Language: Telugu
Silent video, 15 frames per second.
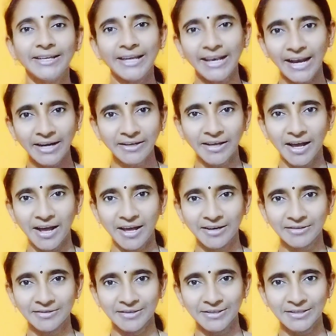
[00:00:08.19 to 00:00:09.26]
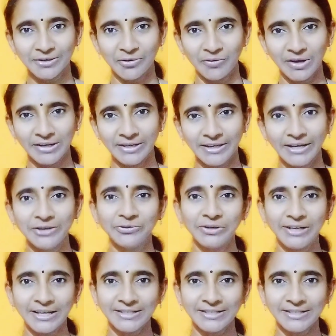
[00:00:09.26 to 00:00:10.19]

ఎలాంటి ఆహారం తీసుకోవాలి ఎటువంటి